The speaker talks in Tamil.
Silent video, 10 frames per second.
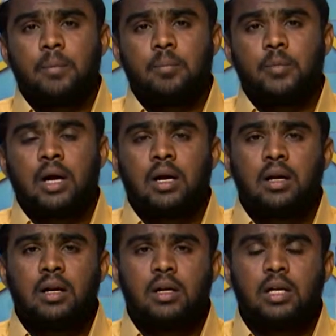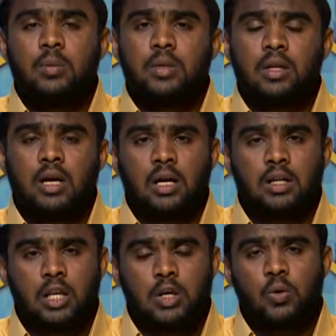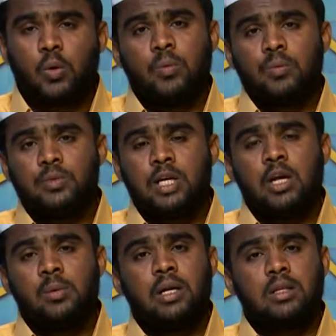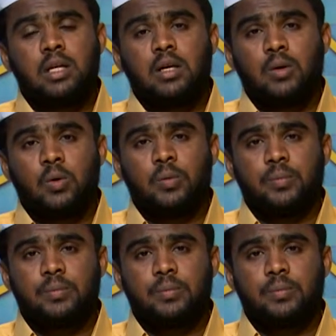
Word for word: நாங்கள் நிரூபித்து காட்டியிருக்கின்றோம் தெளிவுபடுத்தியிருக்கின்றோம்